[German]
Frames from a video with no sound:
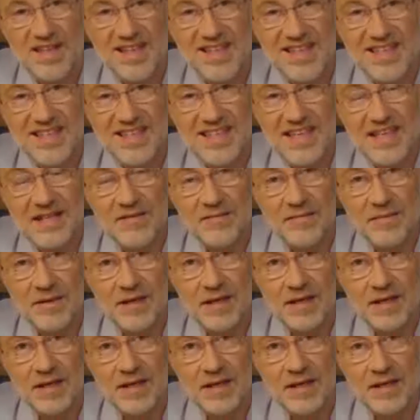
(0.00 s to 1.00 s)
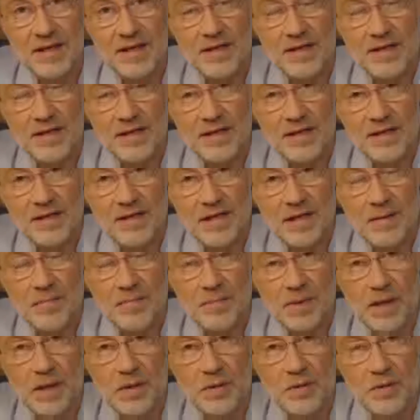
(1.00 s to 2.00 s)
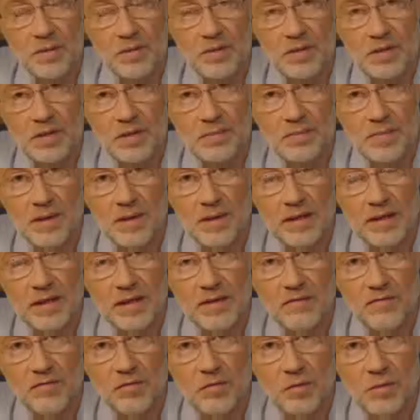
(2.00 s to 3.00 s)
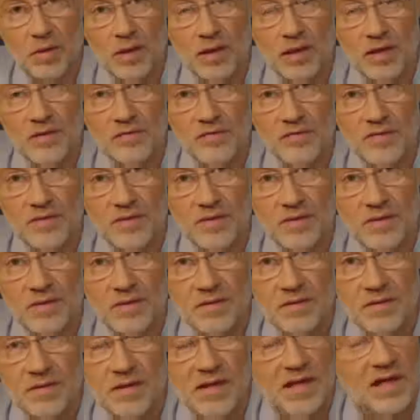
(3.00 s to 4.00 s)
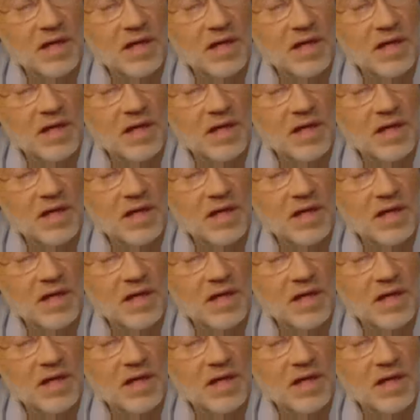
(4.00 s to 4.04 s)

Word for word: ist etwa der Bau des Berliner Flughafens